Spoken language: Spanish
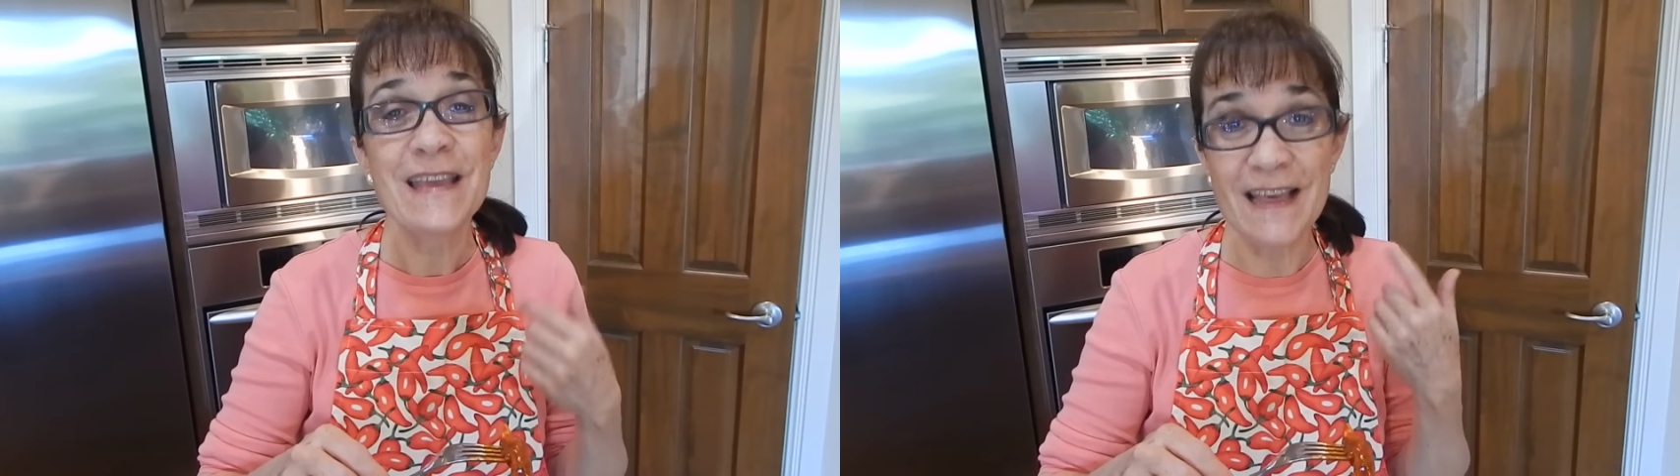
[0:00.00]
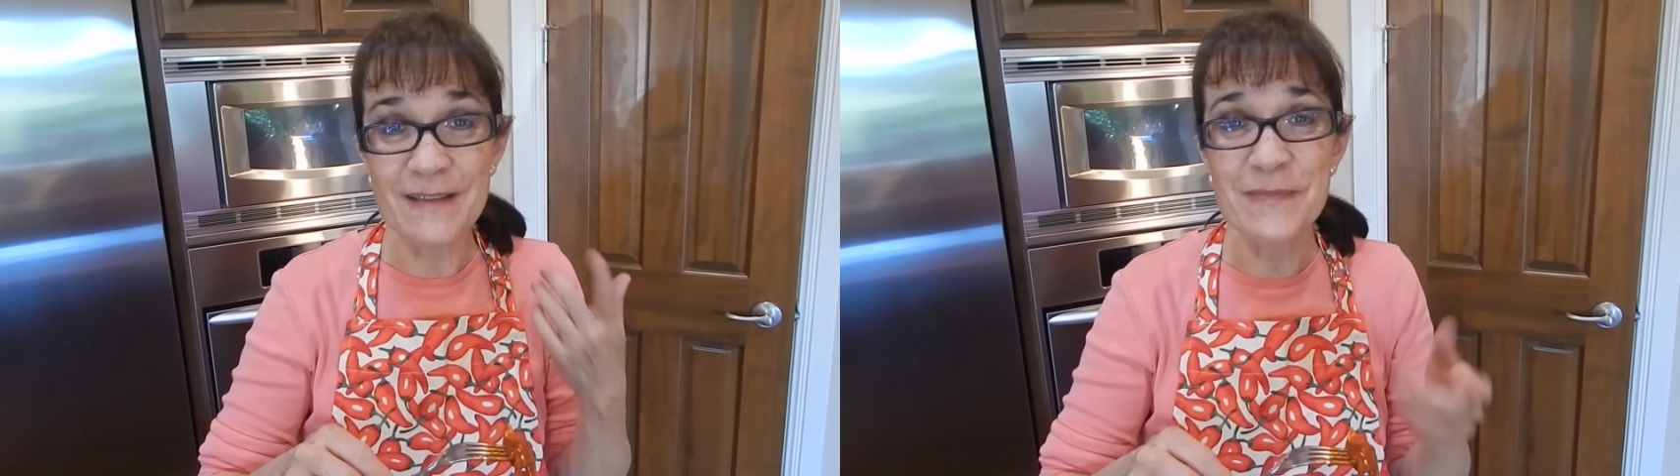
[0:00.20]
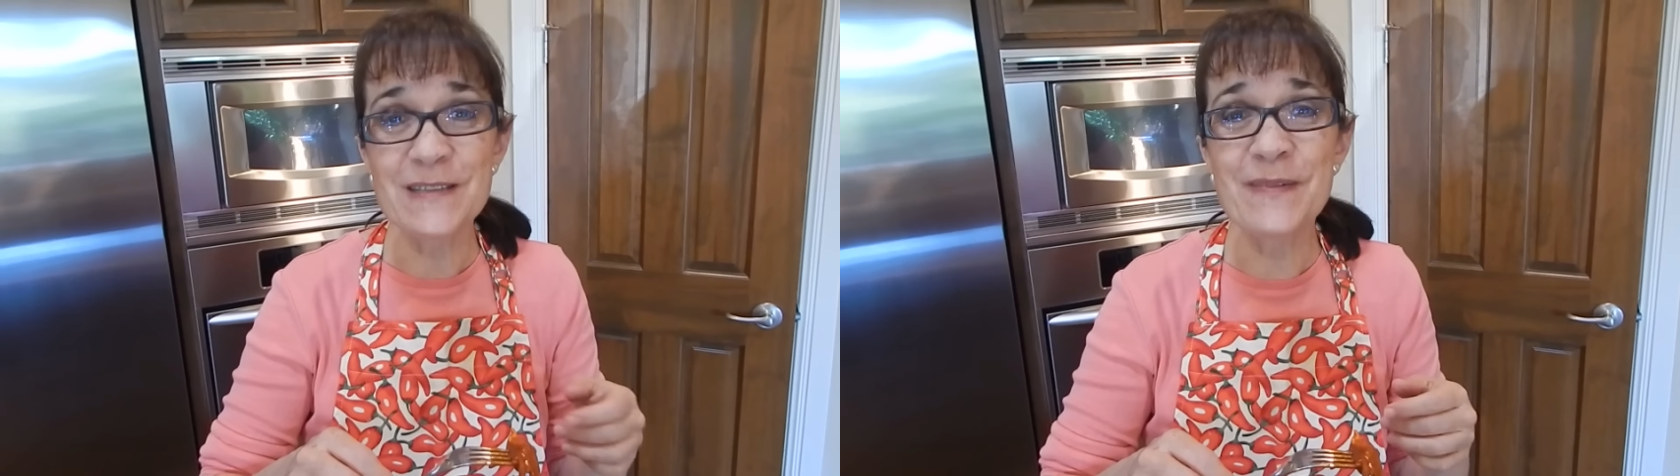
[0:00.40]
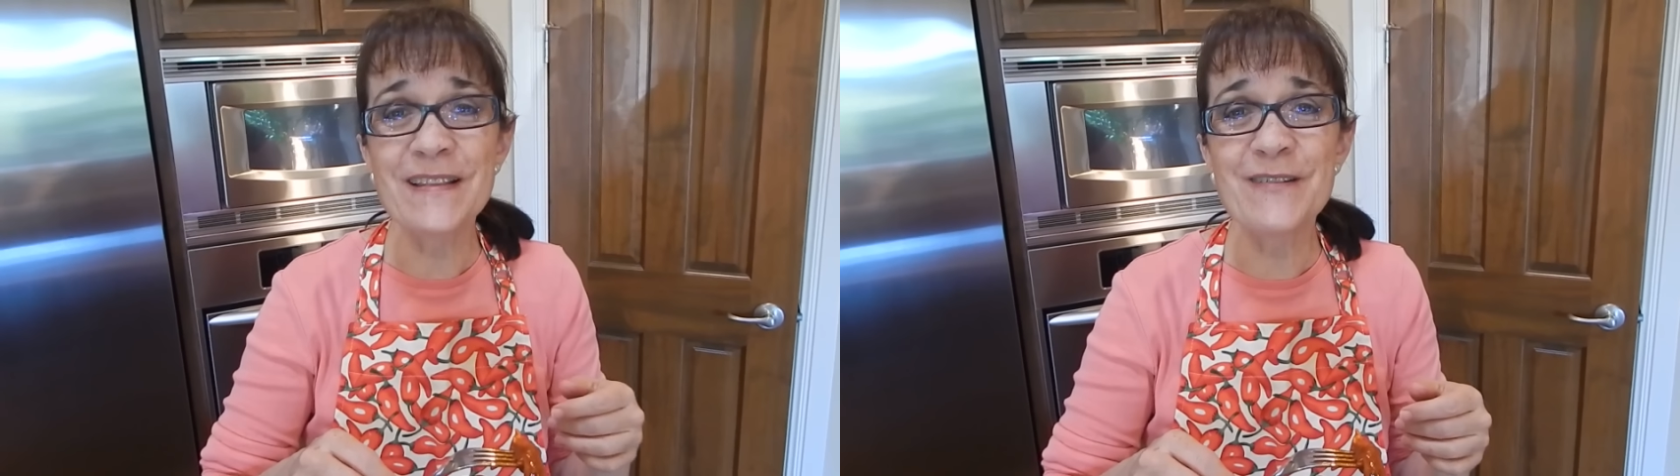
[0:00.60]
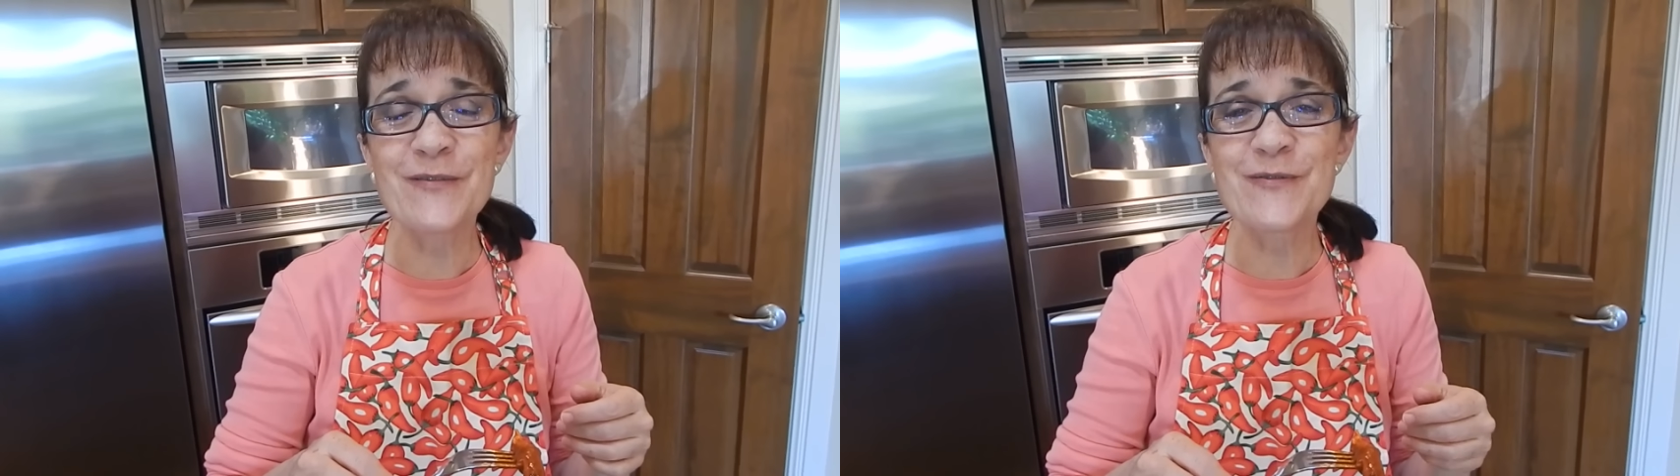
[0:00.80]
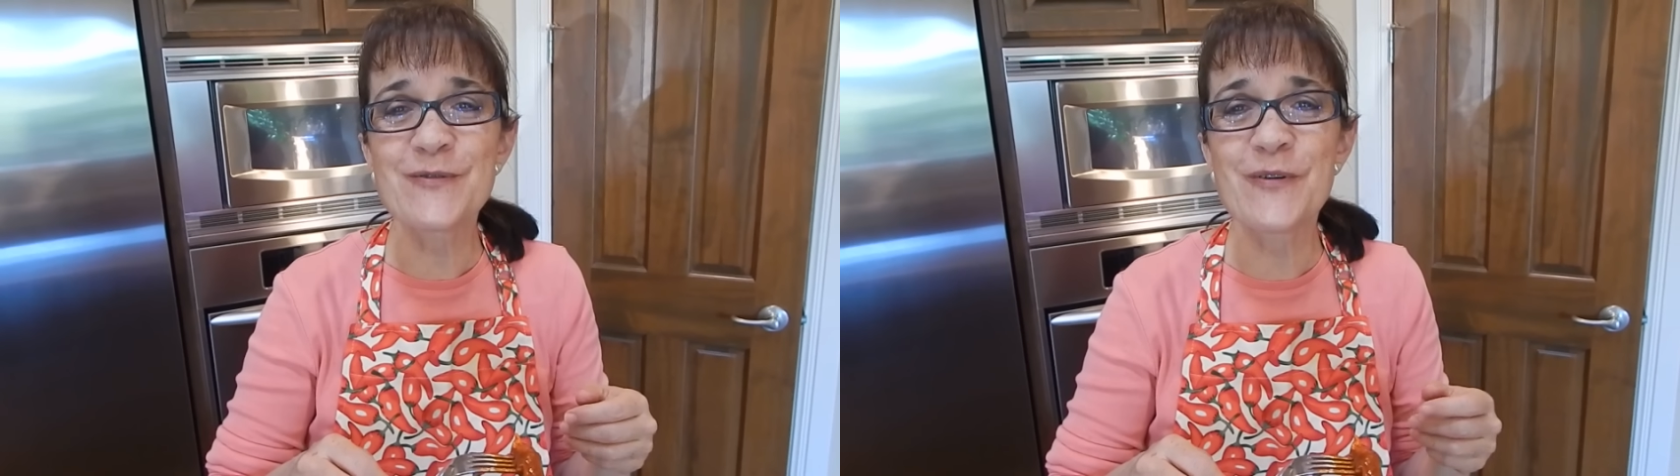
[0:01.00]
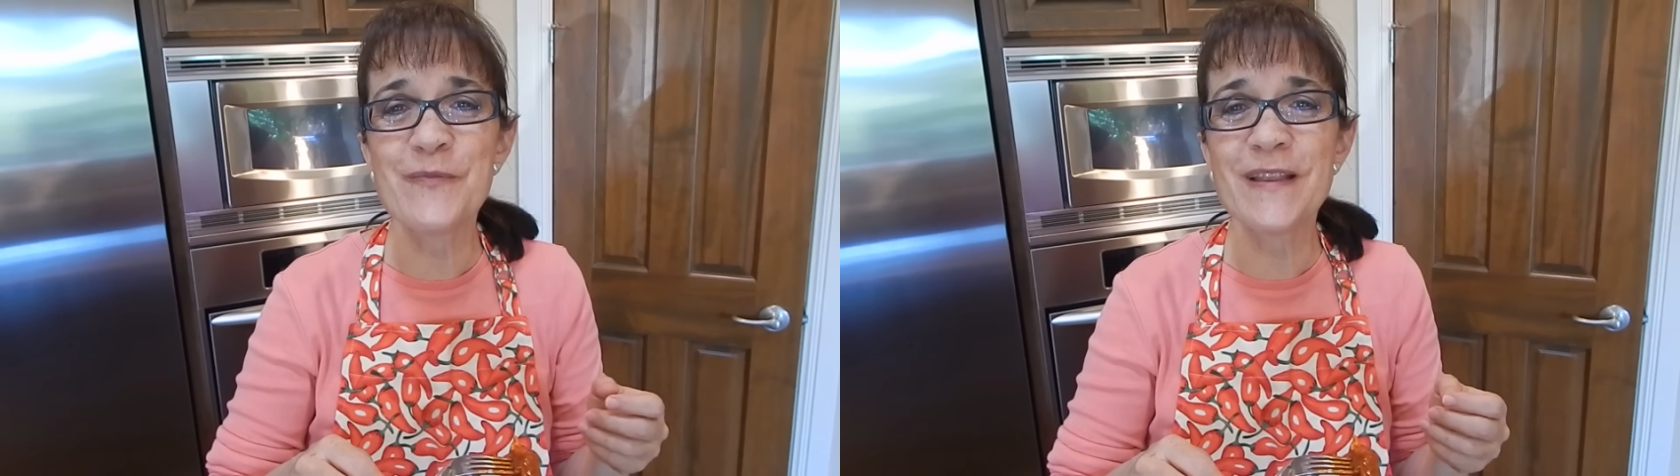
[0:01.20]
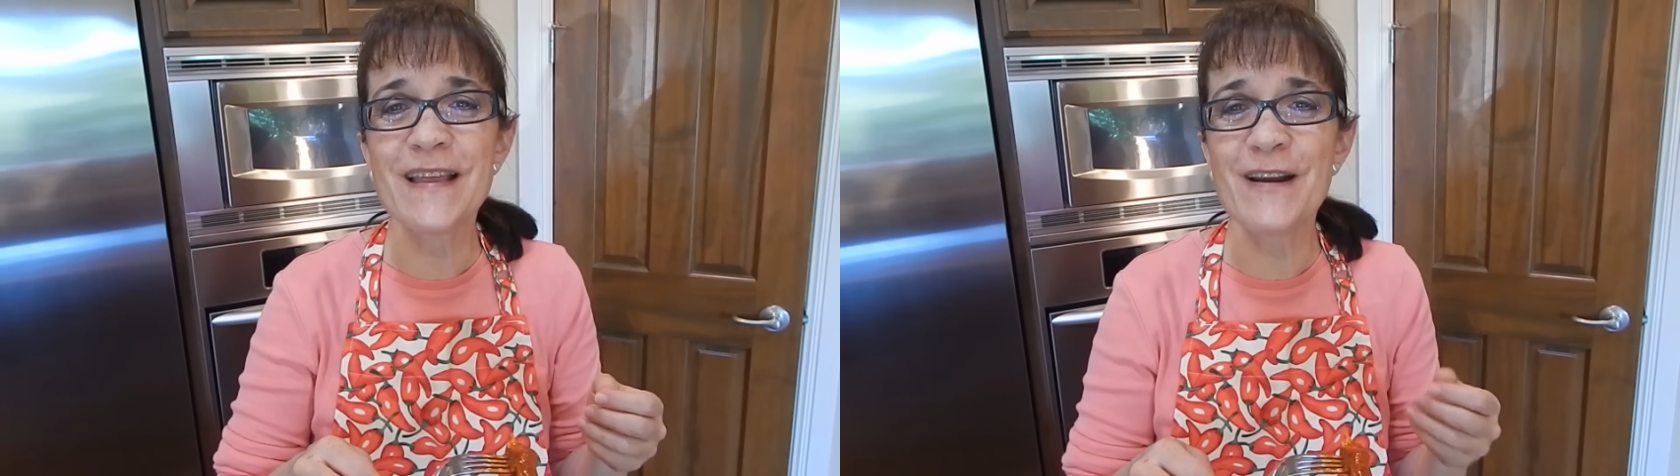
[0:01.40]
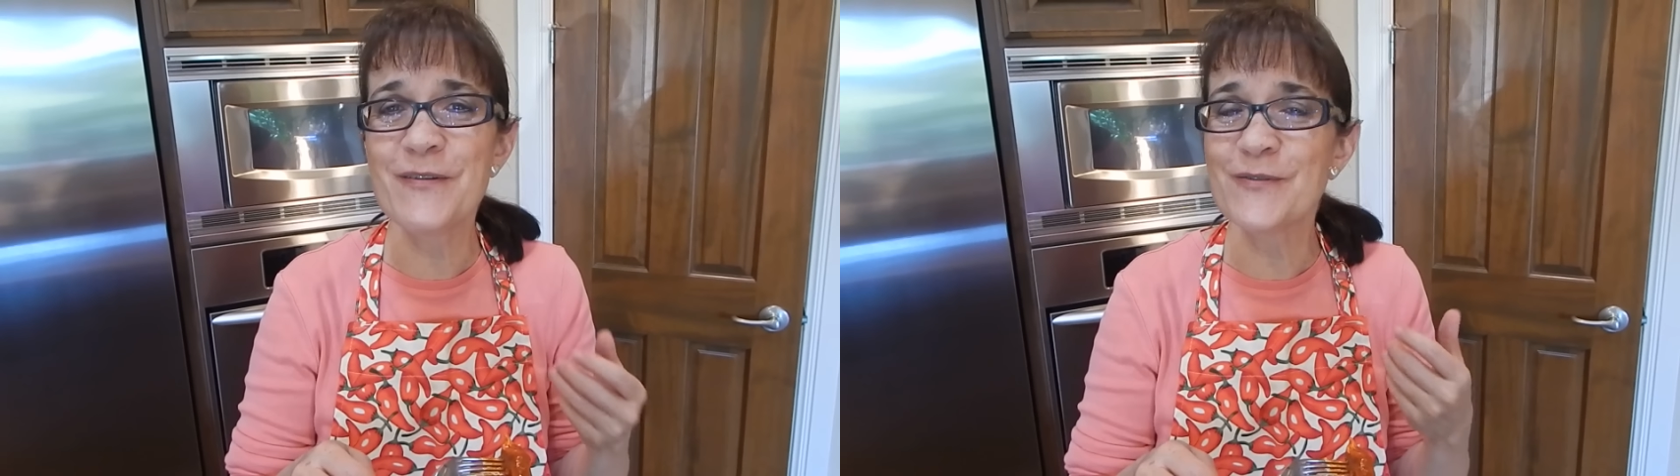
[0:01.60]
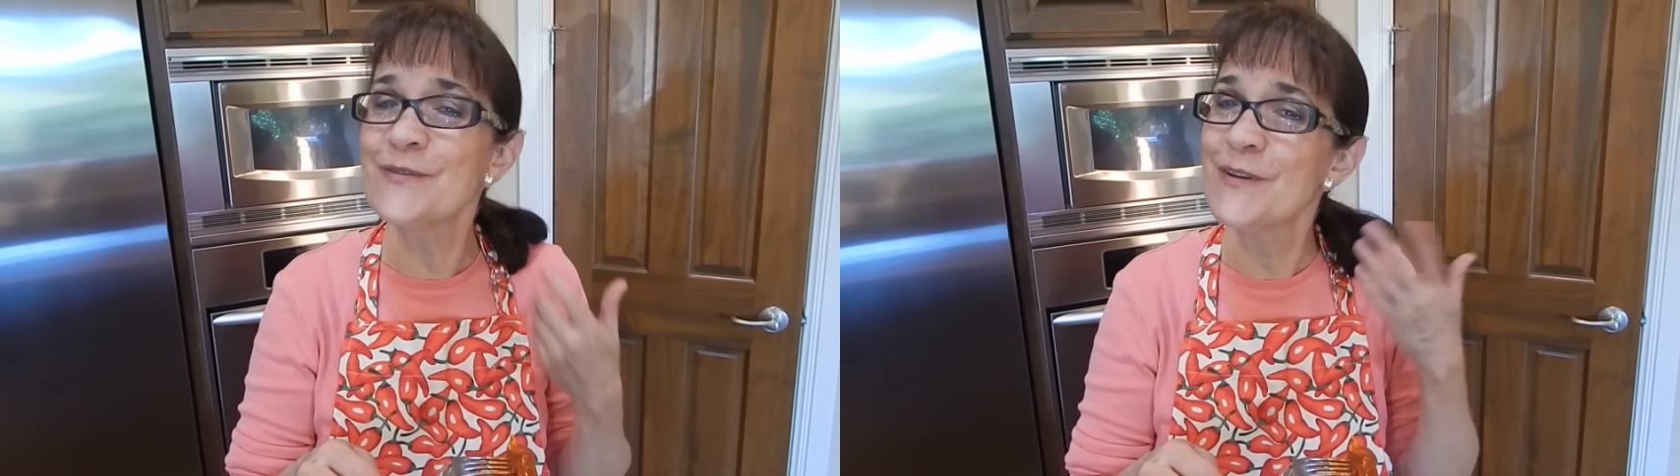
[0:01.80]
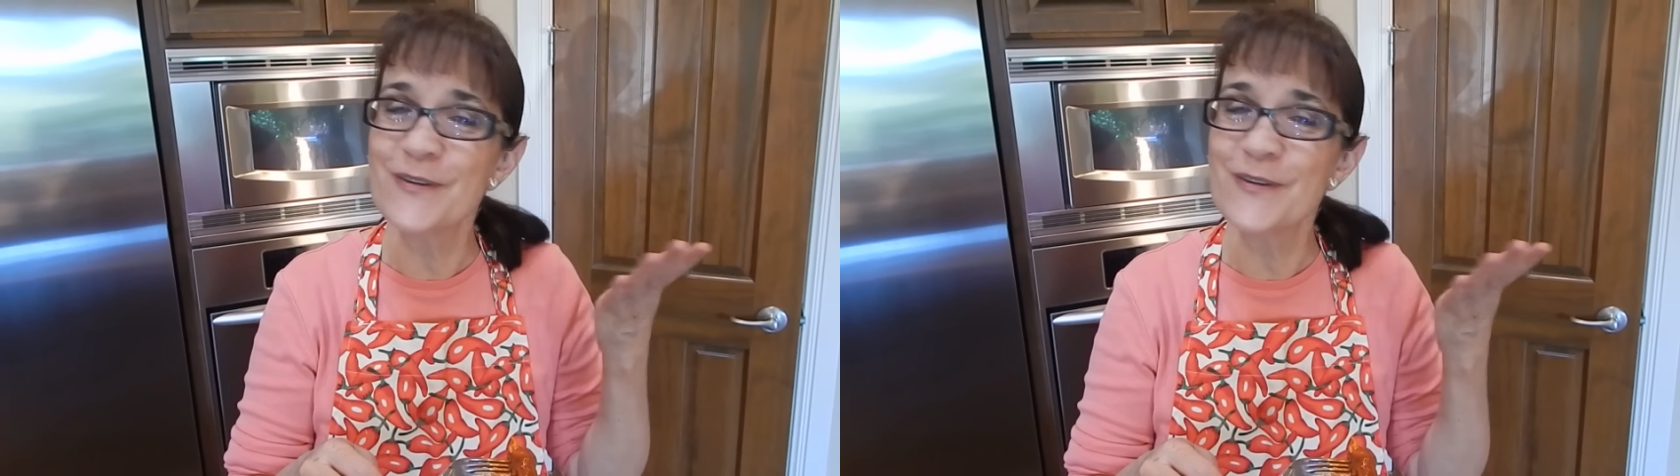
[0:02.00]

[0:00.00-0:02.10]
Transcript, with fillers: y además mándenos sus comentarios.